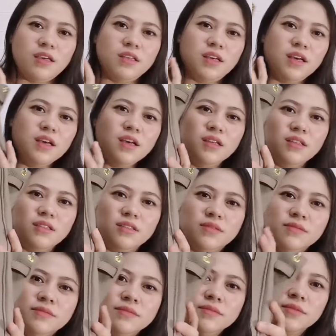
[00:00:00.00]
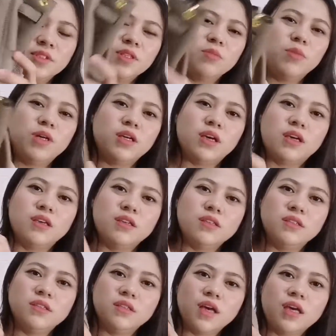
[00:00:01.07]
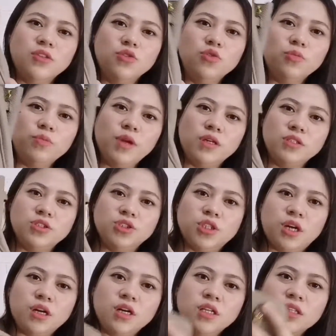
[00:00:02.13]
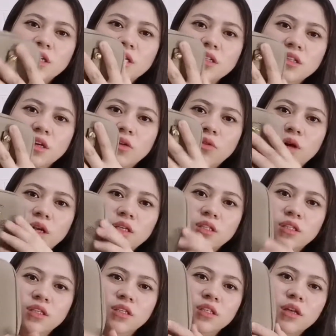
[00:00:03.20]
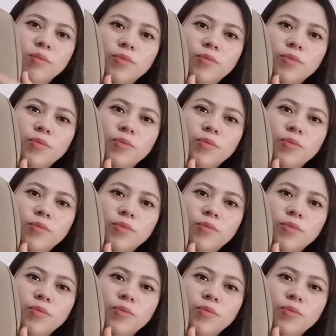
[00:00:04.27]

Ayan. Diba guys, kahit dupe lang siya, ang ganda rin ng quality niya.